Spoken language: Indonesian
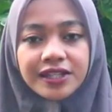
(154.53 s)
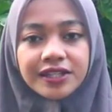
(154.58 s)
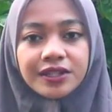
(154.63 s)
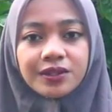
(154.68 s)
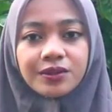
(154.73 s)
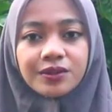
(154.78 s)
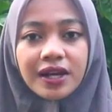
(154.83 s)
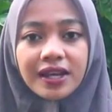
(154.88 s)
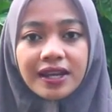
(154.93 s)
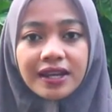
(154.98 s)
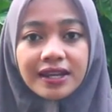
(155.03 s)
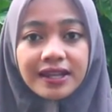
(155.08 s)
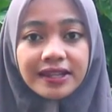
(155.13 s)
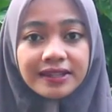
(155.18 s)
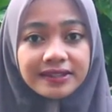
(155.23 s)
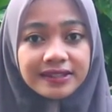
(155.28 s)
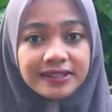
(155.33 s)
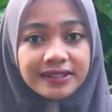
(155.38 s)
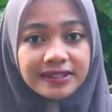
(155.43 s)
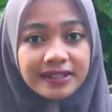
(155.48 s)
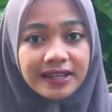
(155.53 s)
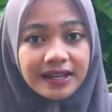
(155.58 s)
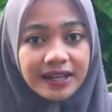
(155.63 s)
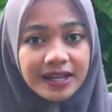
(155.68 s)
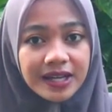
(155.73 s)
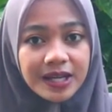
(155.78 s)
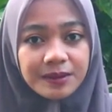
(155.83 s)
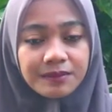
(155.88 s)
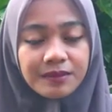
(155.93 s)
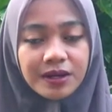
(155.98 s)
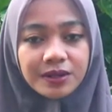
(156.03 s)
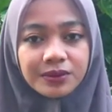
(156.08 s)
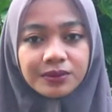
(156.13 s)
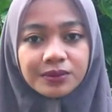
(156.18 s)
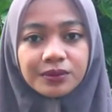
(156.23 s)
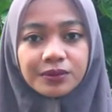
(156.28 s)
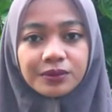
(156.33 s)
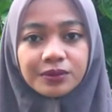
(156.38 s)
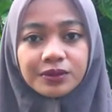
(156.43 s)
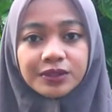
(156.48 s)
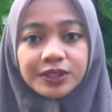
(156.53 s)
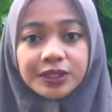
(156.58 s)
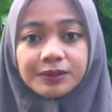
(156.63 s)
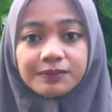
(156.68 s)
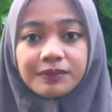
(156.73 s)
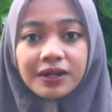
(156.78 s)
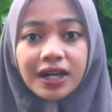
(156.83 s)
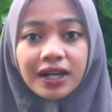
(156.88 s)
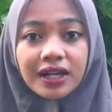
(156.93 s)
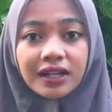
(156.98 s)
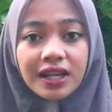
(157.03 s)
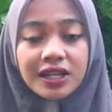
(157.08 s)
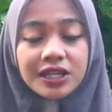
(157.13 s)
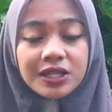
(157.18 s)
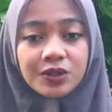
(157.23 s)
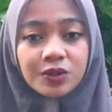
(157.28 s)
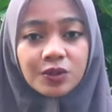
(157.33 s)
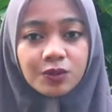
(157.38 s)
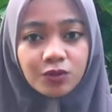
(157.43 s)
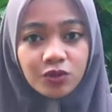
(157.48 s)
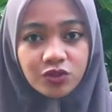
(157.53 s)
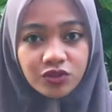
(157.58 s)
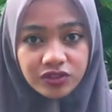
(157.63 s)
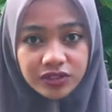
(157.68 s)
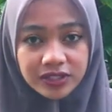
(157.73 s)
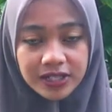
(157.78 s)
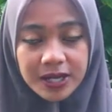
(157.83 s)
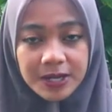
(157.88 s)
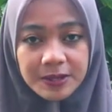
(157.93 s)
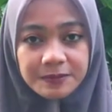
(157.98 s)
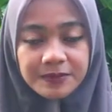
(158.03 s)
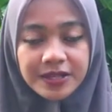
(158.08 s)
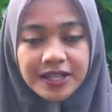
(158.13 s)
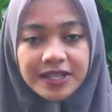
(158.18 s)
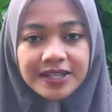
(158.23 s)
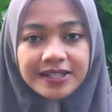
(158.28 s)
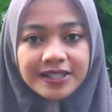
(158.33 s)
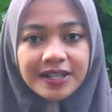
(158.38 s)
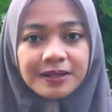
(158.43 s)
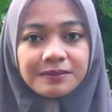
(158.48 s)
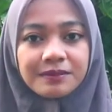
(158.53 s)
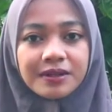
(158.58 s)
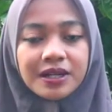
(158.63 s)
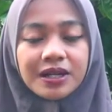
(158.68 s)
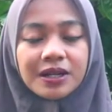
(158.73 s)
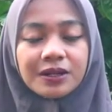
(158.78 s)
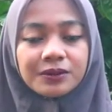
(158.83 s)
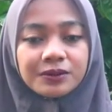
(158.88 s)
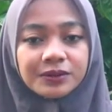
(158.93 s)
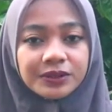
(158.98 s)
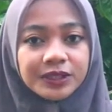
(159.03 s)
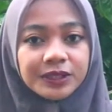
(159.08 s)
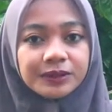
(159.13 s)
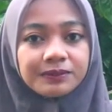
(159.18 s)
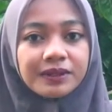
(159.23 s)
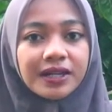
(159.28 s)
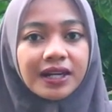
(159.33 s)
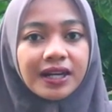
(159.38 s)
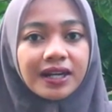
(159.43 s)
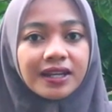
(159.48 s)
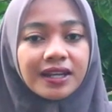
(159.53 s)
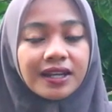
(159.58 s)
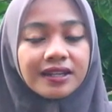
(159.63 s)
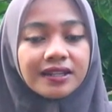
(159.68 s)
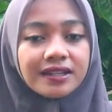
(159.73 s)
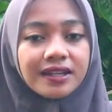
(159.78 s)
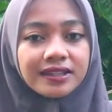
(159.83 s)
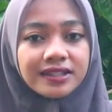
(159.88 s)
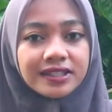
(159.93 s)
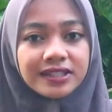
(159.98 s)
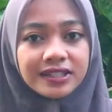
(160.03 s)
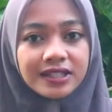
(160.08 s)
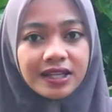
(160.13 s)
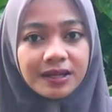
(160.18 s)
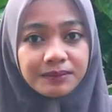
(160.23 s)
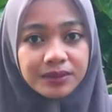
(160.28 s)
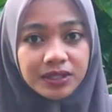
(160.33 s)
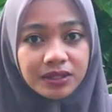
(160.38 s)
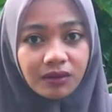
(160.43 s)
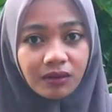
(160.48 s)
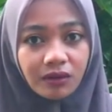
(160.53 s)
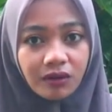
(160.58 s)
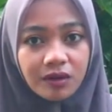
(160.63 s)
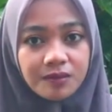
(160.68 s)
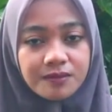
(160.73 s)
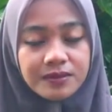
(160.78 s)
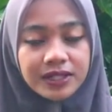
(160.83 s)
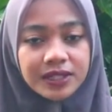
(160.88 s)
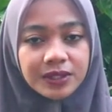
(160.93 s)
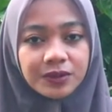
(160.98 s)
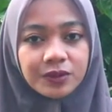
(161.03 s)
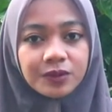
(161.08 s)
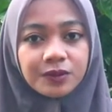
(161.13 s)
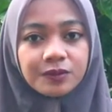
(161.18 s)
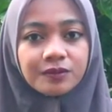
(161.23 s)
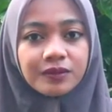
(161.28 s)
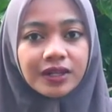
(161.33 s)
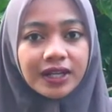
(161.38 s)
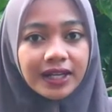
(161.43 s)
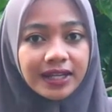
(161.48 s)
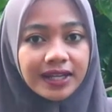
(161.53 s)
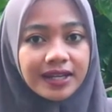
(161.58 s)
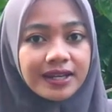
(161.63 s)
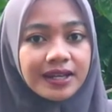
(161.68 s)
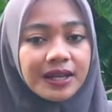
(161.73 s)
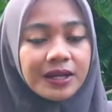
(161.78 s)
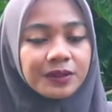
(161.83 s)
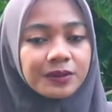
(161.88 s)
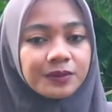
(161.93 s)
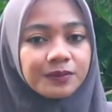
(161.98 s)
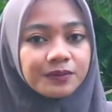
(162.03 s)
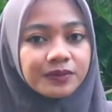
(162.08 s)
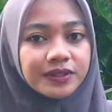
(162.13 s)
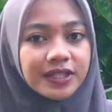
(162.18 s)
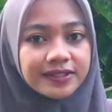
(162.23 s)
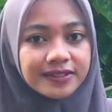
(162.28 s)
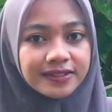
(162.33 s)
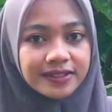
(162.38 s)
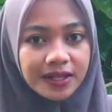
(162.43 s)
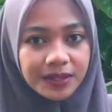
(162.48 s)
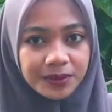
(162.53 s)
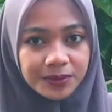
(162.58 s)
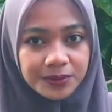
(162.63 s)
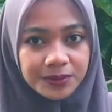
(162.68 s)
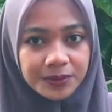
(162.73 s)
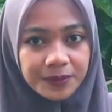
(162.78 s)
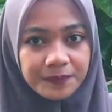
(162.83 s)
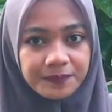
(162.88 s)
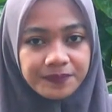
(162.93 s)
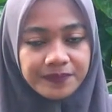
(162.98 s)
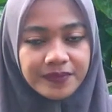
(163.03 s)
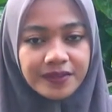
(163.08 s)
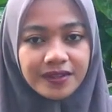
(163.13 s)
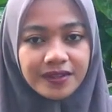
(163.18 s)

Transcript: ayyuhallazina amanu kutiba alaikumusyam, kama kutiba alal ladina min qablikum la'allakum tattaqun.